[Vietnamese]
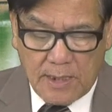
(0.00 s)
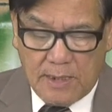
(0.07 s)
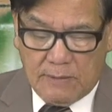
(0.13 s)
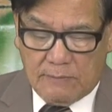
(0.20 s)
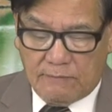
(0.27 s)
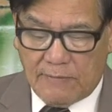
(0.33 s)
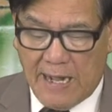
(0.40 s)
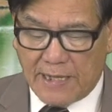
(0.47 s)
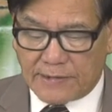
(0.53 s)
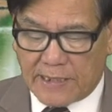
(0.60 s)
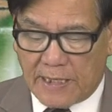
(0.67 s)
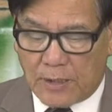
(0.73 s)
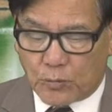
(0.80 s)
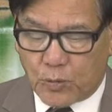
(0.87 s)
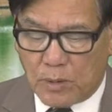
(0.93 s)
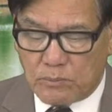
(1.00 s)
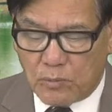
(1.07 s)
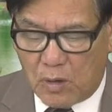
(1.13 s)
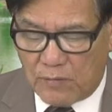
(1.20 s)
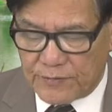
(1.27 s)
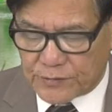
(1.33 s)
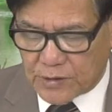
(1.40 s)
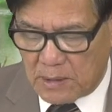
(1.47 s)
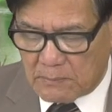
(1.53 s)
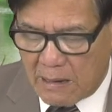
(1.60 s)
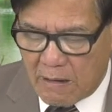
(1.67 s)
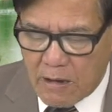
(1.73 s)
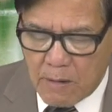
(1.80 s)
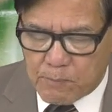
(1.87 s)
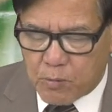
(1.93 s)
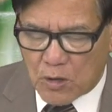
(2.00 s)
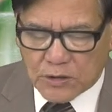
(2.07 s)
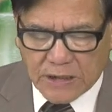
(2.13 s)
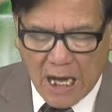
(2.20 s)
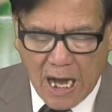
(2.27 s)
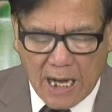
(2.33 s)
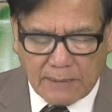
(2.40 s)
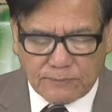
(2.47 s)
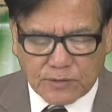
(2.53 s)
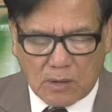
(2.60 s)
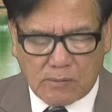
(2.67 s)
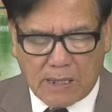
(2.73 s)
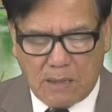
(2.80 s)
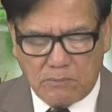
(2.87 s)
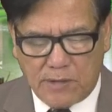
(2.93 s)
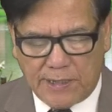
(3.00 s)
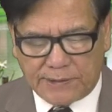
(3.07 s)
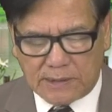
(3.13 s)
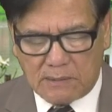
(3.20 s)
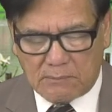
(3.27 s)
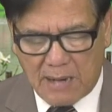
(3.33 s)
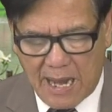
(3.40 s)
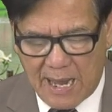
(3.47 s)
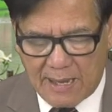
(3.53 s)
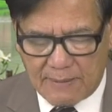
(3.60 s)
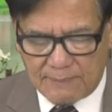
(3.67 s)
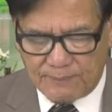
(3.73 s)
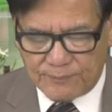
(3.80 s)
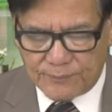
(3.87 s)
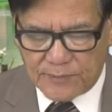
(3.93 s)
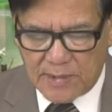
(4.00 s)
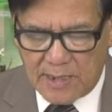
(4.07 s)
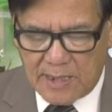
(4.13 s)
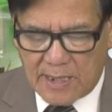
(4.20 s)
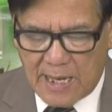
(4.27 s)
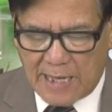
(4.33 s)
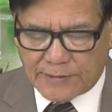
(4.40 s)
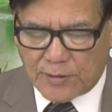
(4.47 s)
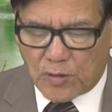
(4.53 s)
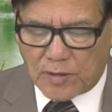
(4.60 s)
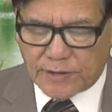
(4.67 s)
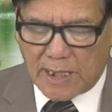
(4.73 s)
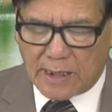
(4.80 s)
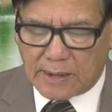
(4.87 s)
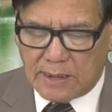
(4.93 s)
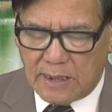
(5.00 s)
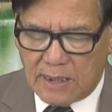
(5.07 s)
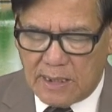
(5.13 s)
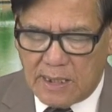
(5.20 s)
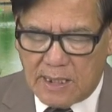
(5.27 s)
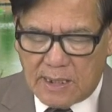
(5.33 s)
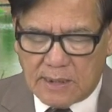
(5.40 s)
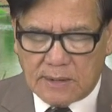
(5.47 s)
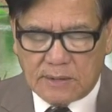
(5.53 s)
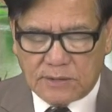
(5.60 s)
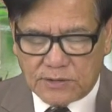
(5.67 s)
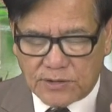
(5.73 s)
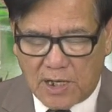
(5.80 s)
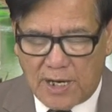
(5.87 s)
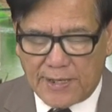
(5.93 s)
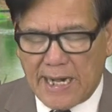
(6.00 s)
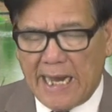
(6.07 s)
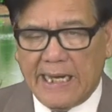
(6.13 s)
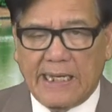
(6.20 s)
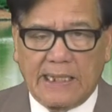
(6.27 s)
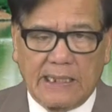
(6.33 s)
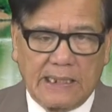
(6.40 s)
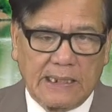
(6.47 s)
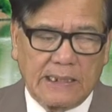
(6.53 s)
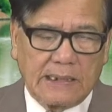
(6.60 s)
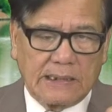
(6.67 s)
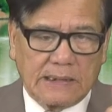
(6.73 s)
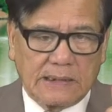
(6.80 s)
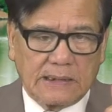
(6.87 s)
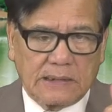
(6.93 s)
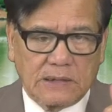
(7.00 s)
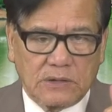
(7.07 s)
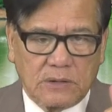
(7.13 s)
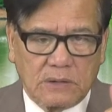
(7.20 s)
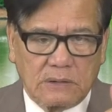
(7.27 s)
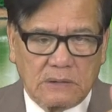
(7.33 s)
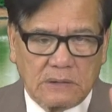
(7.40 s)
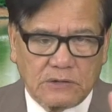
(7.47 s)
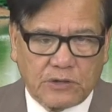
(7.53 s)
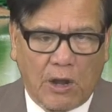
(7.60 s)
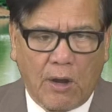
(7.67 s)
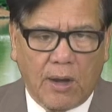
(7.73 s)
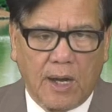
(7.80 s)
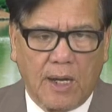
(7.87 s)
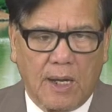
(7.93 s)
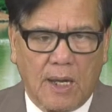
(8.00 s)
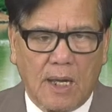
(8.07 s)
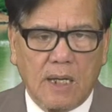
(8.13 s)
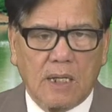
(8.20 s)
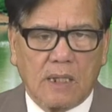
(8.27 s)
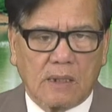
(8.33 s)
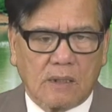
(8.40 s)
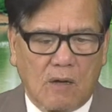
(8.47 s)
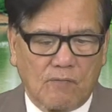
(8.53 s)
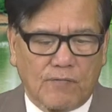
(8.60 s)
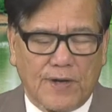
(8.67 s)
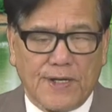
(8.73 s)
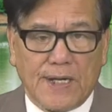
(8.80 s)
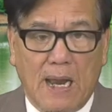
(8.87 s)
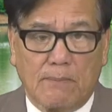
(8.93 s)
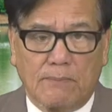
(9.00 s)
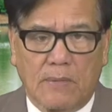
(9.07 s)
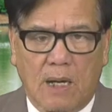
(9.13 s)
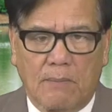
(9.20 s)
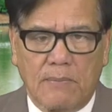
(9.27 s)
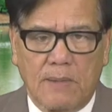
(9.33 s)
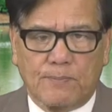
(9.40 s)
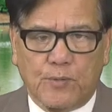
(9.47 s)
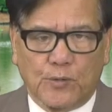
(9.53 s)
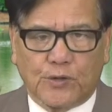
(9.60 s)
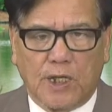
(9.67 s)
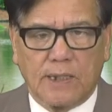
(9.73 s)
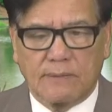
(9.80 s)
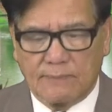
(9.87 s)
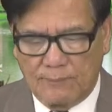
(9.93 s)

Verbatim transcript: Và anh ta đã tuyên bố với tờ báo Epoch Times trong ngày mười tháng ba. Anh ta nói rằng giờ này chính nghĩa không phải nằm ở bên Putin,